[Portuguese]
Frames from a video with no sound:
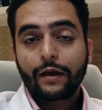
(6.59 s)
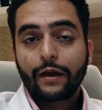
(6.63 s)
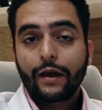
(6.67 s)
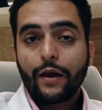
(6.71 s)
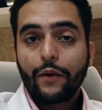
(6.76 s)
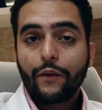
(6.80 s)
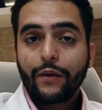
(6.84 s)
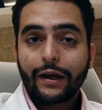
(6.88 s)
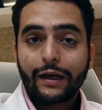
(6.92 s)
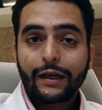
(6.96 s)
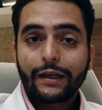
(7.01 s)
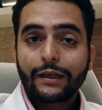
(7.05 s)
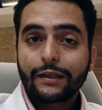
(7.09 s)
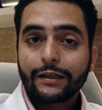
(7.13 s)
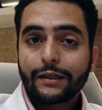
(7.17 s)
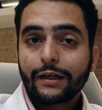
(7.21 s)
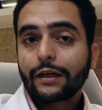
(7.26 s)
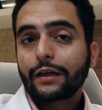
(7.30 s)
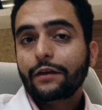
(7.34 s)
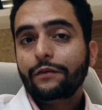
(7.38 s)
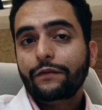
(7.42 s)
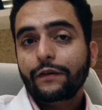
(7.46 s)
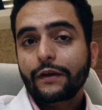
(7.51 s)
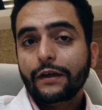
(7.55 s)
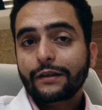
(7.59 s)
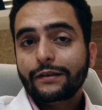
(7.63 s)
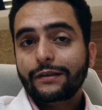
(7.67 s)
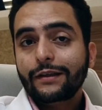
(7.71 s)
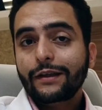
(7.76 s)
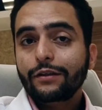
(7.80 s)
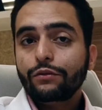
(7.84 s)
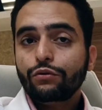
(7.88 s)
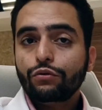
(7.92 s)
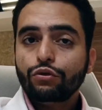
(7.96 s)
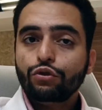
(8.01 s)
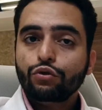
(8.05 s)
É uma clínica que fica
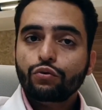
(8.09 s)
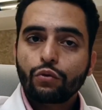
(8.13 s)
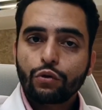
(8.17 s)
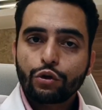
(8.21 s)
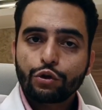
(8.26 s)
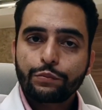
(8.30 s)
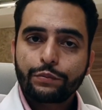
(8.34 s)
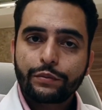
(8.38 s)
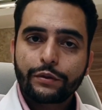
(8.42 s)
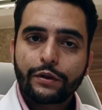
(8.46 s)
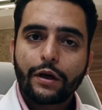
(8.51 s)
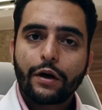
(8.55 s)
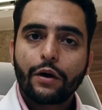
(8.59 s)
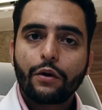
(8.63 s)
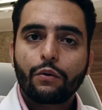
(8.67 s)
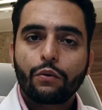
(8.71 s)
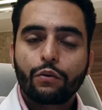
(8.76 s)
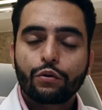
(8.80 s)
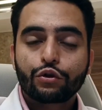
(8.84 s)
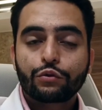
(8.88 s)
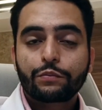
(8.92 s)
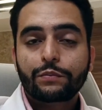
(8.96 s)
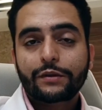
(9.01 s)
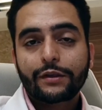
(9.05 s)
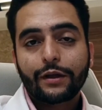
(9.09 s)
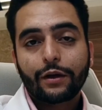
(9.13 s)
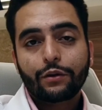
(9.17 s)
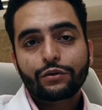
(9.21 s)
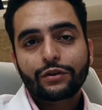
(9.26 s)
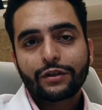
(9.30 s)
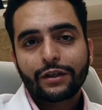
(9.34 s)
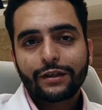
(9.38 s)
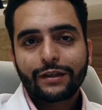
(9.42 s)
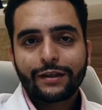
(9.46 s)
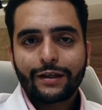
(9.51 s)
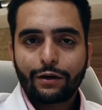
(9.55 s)
dentro de um hospital, Hospital
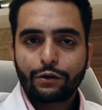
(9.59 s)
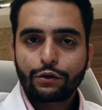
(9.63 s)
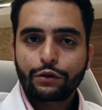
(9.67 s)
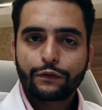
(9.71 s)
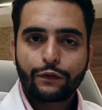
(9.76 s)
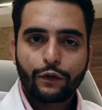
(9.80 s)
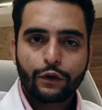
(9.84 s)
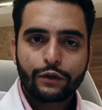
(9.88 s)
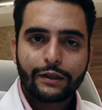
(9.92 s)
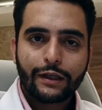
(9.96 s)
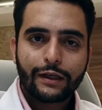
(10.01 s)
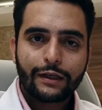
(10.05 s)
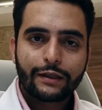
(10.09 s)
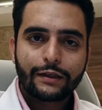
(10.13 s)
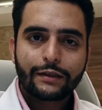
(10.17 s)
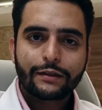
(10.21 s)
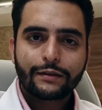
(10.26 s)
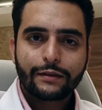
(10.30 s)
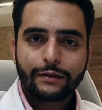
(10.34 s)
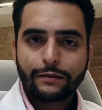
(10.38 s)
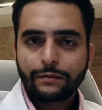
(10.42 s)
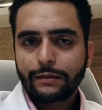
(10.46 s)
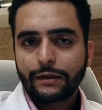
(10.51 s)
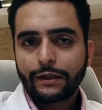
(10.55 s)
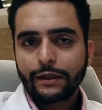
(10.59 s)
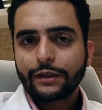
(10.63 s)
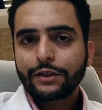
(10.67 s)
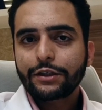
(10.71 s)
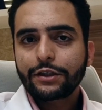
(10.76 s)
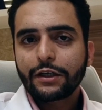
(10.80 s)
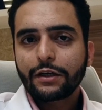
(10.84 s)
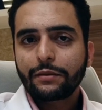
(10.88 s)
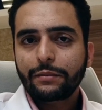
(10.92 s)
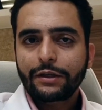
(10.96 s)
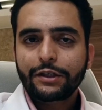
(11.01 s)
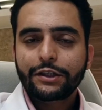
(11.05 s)
Central de Fortaleza, que
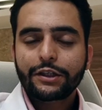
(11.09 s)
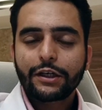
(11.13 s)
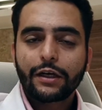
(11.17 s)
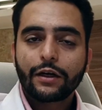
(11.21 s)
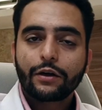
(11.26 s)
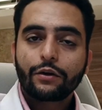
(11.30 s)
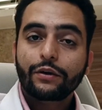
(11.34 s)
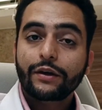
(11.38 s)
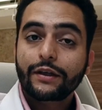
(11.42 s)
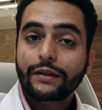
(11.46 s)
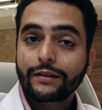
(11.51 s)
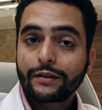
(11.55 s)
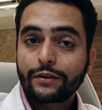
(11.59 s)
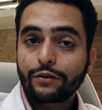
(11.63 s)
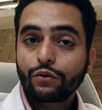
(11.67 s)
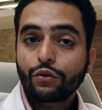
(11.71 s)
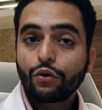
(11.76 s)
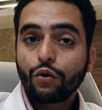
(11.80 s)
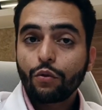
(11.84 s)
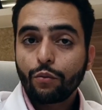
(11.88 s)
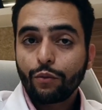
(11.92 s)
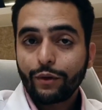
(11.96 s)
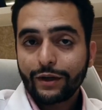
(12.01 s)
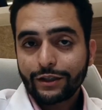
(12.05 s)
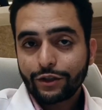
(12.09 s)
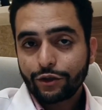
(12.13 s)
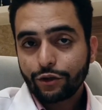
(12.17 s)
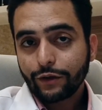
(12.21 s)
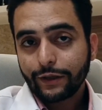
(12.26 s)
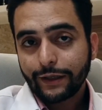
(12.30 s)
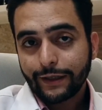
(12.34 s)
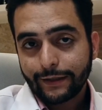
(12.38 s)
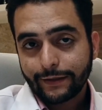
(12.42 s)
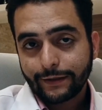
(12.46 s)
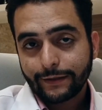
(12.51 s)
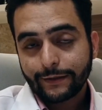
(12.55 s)
antigamente era conhecido como
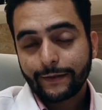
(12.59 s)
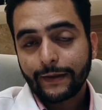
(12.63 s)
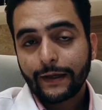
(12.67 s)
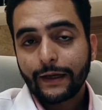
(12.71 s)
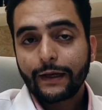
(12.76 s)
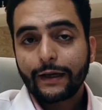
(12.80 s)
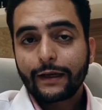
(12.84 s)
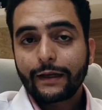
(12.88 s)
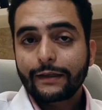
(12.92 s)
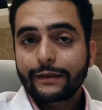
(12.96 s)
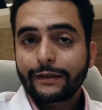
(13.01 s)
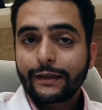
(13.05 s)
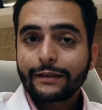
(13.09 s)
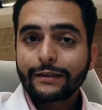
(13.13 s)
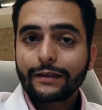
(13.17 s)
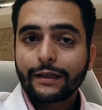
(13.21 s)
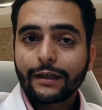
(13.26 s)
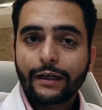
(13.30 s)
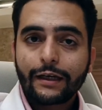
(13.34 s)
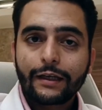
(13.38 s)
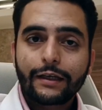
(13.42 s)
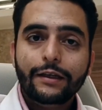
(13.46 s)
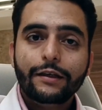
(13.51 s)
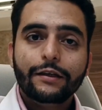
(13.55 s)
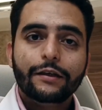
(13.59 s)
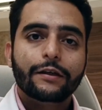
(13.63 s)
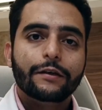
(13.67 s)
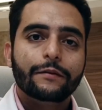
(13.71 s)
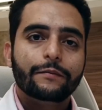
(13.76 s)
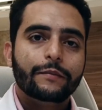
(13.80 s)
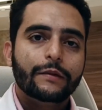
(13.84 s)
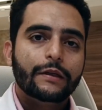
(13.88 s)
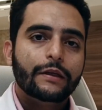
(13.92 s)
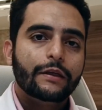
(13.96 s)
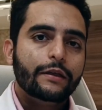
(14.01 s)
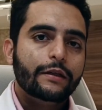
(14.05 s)
SOS. Nessa clínica
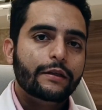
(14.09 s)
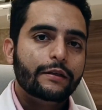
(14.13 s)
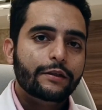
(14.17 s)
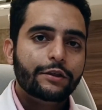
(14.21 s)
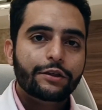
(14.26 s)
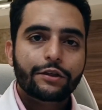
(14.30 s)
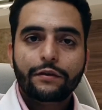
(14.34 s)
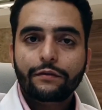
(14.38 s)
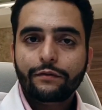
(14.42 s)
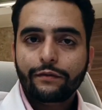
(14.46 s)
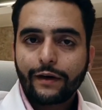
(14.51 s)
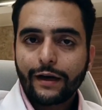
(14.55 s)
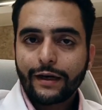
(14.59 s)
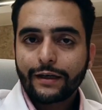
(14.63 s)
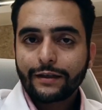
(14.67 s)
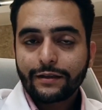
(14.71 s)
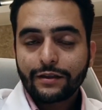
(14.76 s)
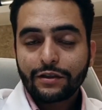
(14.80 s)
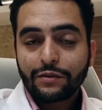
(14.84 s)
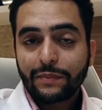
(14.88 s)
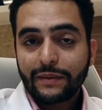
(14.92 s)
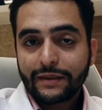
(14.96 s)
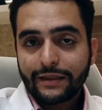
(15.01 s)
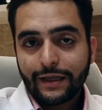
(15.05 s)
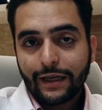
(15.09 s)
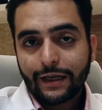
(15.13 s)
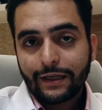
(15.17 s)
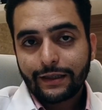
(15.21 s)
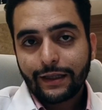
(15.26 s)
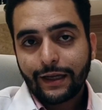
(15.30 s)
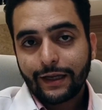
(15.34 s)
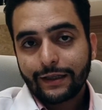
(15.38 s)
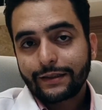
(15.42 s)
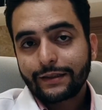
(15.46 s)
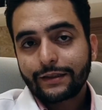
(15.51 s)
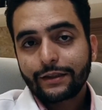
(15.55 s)
existem várias
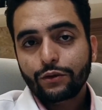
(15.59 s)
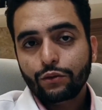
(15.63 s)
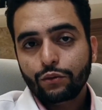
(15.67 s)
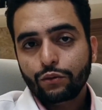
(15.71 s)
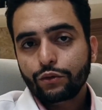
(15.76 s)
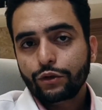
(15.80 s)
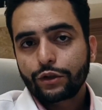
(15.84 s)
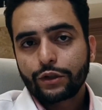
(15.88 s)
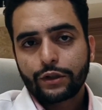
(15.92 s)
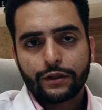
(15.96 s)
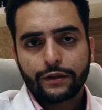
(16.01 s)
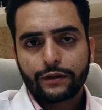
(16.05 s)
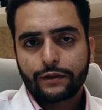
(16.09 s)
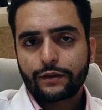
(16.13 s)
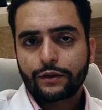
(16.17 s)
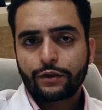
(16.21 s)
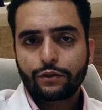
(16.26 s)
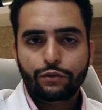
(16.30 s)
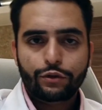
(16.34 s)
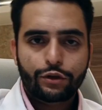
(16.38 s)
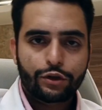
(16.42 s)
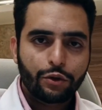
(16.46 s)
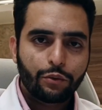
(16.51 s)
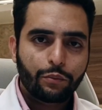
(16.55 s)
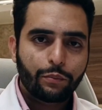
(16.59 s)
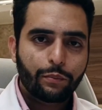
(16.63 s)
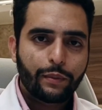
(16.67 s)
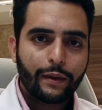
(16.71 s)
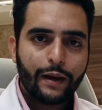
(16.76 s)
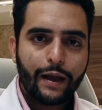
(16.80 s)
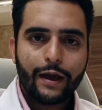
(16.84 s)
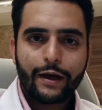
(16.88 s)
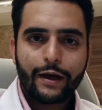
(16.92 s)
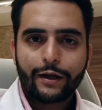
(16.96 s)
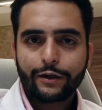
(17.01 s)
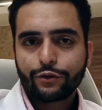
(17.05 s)
especialidades cirúrgicas, cirurgião
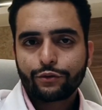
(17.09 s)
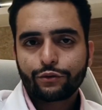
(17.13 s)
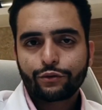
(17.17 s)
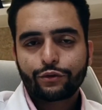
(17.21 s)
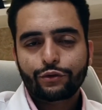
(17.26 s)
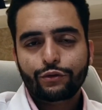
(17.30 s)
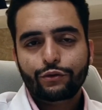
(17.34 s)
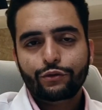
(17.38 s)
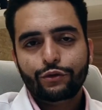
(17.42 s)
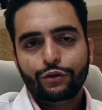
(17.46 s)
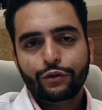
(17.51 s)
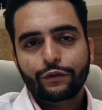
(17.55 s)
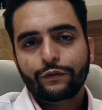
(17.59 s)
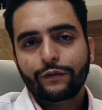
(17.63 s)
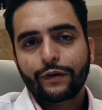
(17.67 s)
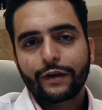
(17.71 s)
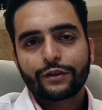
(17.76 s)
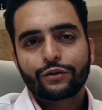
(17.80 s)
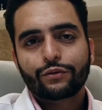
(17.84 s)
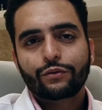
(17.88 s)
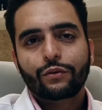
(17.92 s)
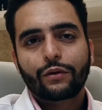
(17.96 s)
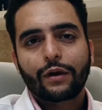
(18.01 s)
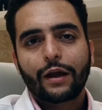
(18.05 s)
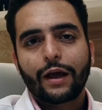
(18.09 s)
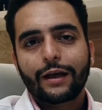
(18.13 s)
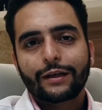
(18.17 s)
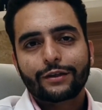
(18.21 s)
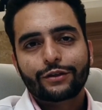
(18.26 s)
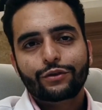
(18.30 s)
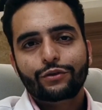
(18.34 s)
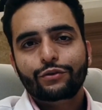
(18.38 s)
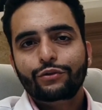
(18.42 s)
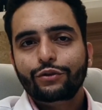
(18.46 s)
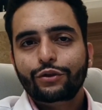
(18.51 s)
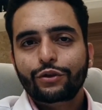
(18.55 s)
plástico, cirurgião vascular,
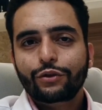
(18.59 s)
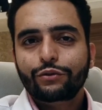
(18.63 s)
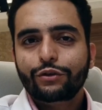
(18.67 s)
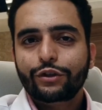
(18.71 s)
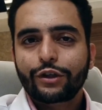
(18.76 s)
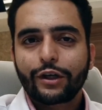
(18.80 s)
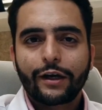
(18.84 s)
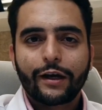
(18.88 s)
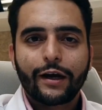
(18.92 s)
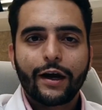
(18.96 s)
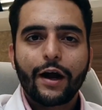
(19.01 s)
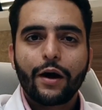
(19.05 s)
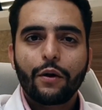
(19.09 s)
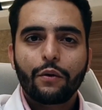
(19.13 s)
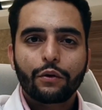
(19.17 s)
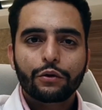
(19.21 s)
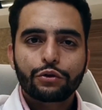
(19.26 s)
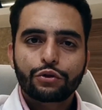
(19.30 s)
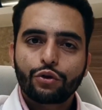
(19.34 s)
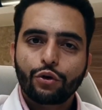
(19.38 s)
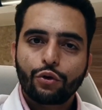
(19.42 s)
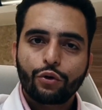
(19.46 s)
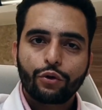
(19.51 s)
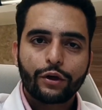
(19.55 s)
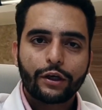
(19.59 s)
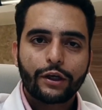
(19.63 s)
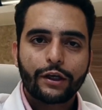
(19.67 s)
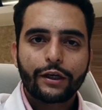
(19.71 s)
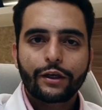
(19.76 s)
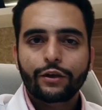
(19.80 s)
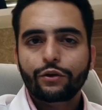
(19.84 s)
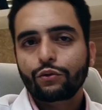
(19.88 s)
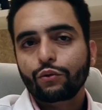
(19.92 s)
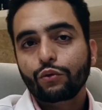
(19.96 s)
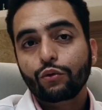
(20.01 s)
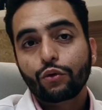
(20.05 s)
cirurgião geral,
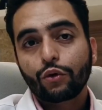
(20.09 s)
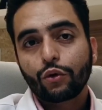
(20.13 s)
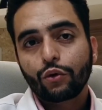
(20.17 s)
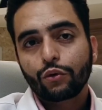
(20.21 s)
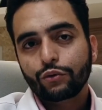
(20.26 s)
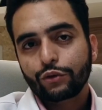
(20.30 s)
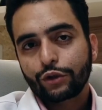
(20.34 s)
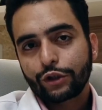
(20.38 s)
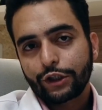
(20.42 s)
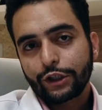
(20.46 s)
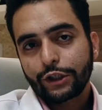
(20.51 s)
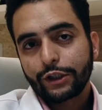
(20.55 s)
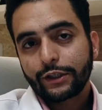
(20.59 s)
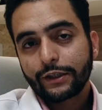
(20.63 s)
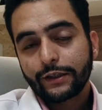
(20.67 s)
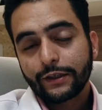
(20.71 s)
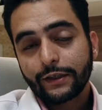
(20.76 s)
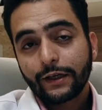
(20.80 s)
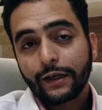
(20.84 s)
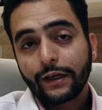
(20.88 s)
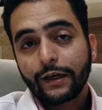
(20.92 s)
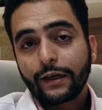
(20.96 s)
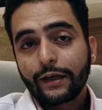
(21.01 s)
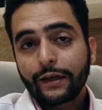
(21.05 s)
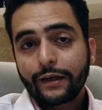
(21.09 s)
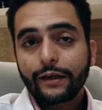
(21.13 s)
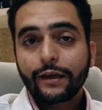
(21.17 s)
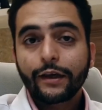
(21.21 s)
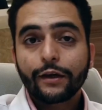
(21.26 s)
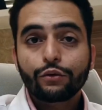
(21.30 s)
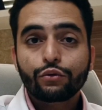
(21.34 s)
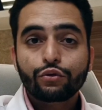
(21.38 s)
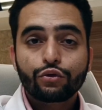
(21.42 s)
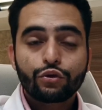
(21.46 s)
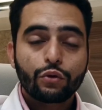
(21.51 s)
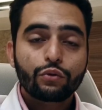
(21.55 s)
otorrino, urologista, e
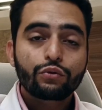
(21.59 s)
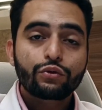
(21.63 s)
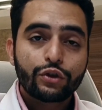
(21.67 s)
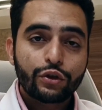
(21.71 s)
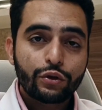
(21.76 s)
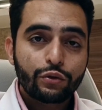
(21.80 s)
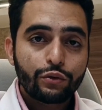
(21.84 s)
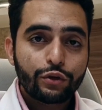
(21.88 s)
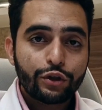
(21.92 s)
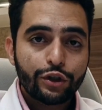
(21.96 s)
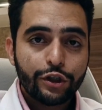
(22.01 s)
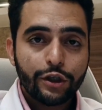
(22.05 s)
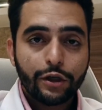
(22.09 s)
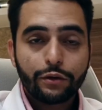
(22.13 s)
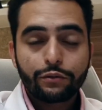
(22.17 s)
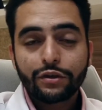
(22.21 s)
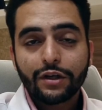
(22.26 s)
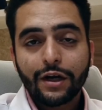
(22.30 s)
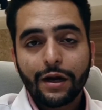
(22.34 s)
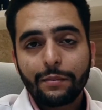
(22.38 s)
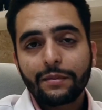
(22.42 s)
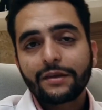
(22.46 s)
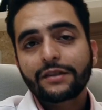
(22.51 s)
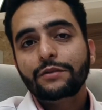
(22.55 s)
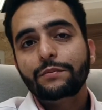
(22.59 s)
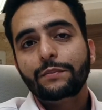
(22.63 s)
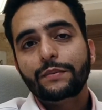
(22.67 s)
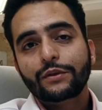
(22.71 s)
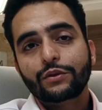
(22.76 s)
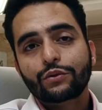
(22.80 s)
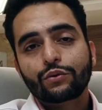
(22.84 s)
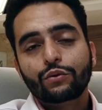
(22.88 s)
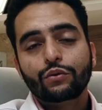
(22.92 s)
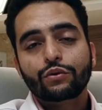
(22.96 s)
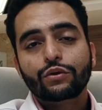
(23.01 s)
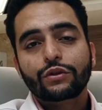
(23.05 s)
eu sou o cirurgião de cabeça e
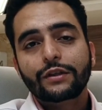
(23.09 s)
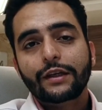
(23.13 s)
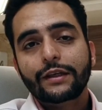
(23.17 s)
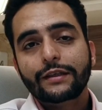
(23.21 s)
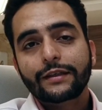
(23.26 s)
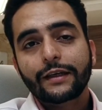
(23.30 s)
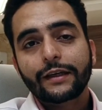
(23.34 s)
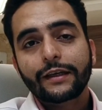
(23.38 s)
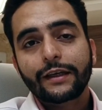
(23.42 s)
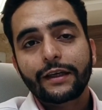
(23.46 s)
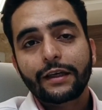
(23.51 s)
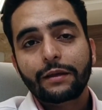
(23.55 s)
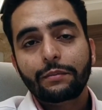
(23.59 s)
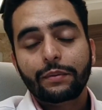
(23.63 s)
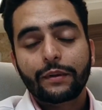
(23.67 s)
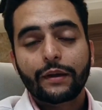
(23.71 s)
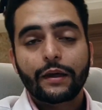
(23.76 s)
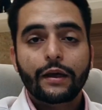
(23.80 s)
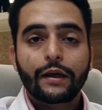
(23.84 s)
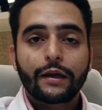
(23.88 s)
pescoço dessa equipe.